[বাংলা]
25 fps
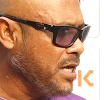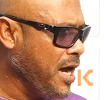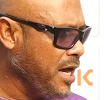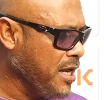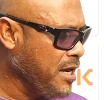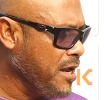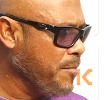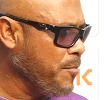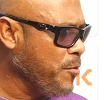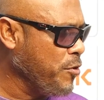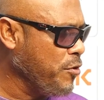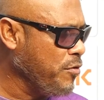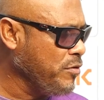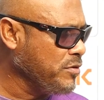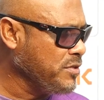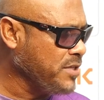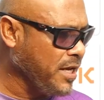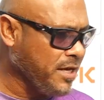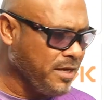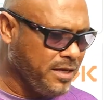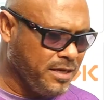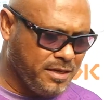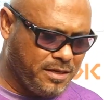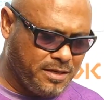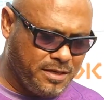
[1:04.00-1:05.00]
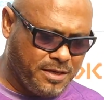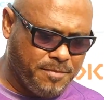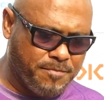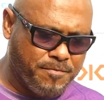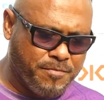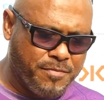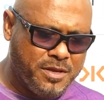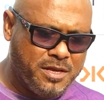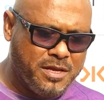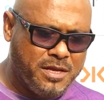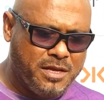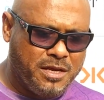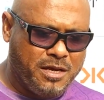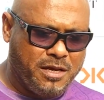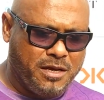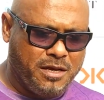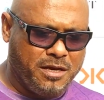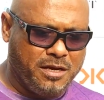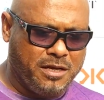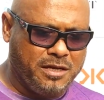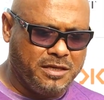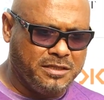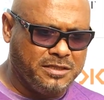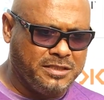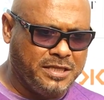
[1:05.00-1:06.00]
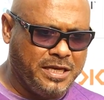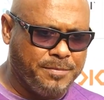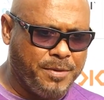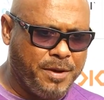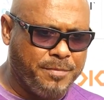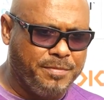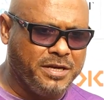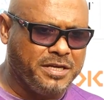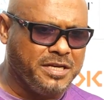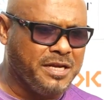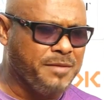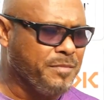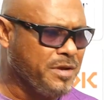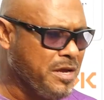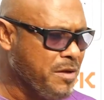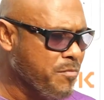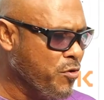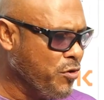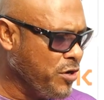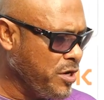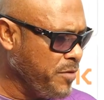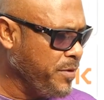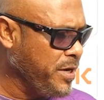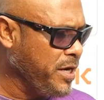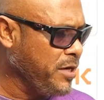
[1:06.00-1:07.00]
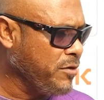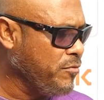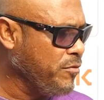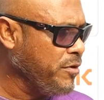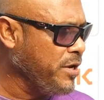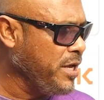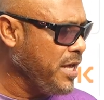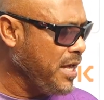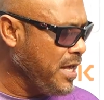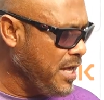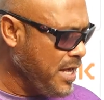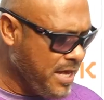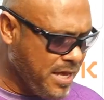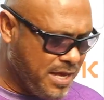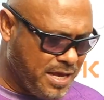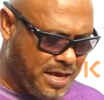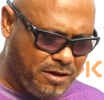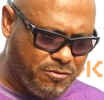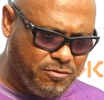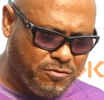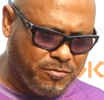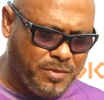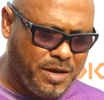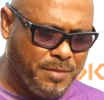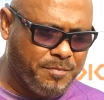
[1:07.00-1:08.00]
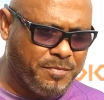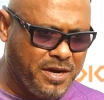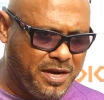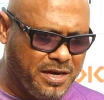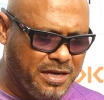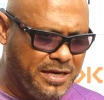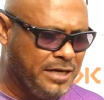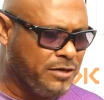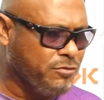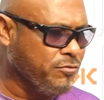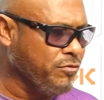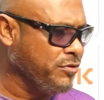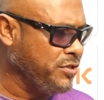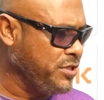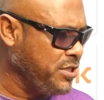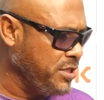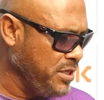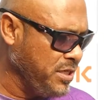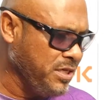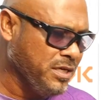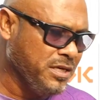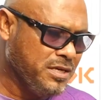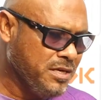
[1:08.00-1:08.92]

হারার পরেও সাকিব যেভাবে টিমকে মোটিভেট করে এখন আমরা লিড করছি